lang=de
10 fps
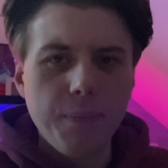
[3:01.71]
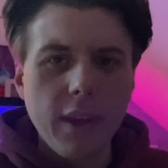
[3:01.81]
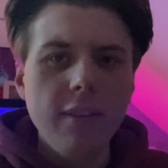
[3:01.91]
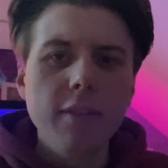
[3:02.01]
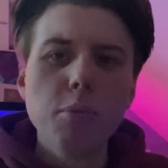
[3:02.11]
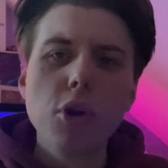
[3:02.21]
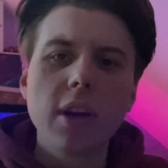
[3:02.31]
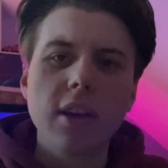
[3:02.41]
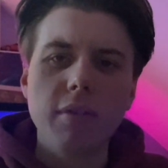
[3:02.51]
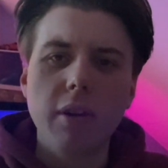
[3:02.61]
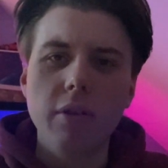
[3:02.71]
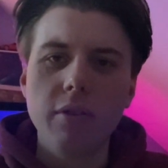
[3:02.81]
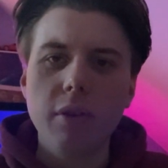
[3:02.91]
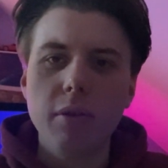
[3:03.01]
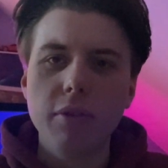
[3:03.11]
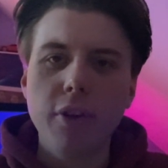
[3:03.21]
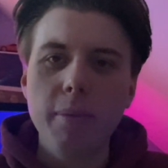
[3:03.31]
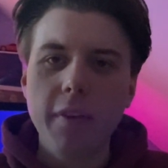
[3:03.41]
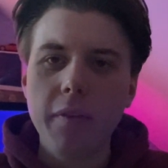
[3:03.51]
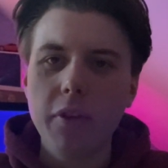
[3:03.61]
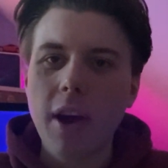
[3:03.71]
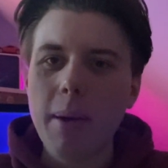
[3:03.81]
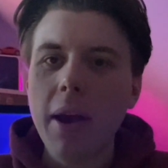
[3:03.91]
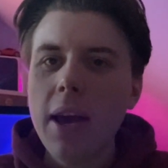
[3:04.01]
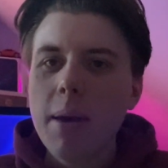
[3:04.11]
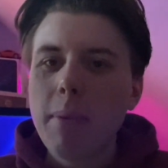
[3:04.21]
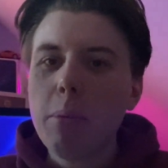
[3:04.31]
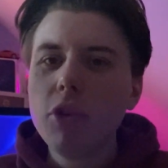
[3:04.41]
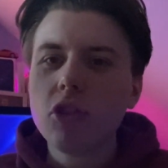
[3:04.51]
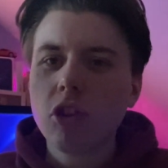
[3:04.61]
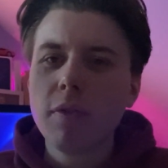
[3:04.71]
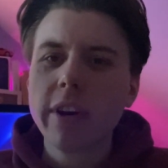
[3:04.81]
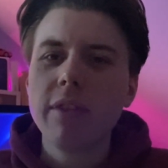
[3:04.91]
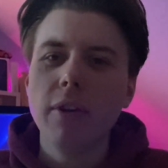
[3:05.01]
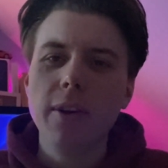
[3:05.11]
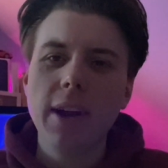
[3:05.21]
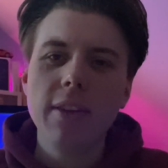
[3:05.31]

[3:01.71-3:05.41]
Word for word: es ist möglich, auf 1000 Euro zu kommen, sagen wir so, aber man muss es schon wirklich wollen.